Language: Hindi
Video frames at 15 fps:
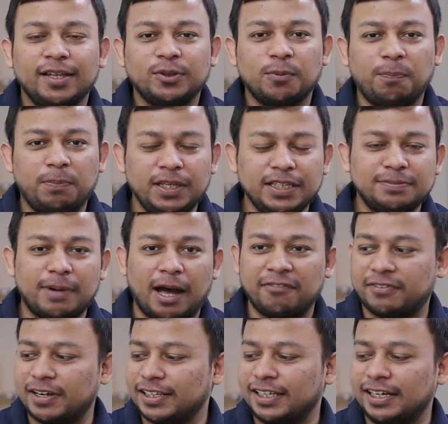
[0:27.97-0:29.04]
तो प्लीज़
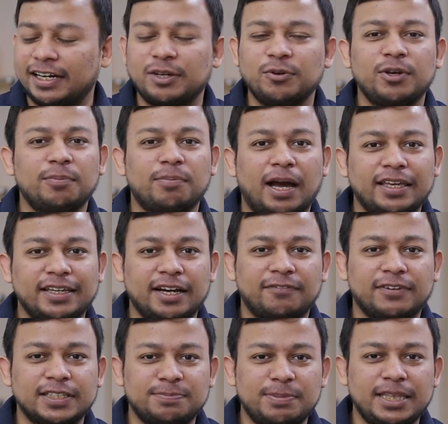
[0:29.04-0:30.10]
माफ़ कर देना क्योंकि भाई का
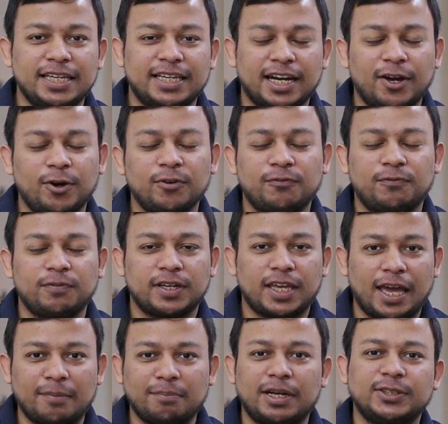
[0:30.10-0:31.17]
फेस भी दिख रहा है और
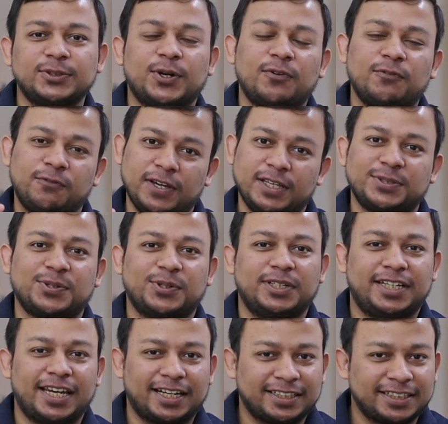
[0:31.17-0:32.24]
कैमरा जो है वो फेस को
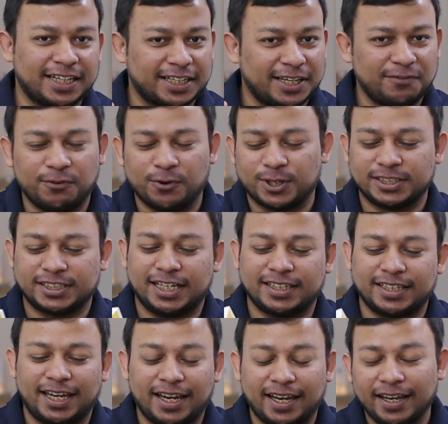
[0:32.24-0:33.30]
डिटेक्ट करके फोकस
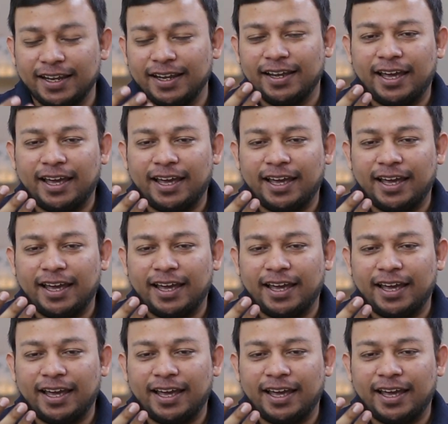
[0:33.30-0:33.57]
करता है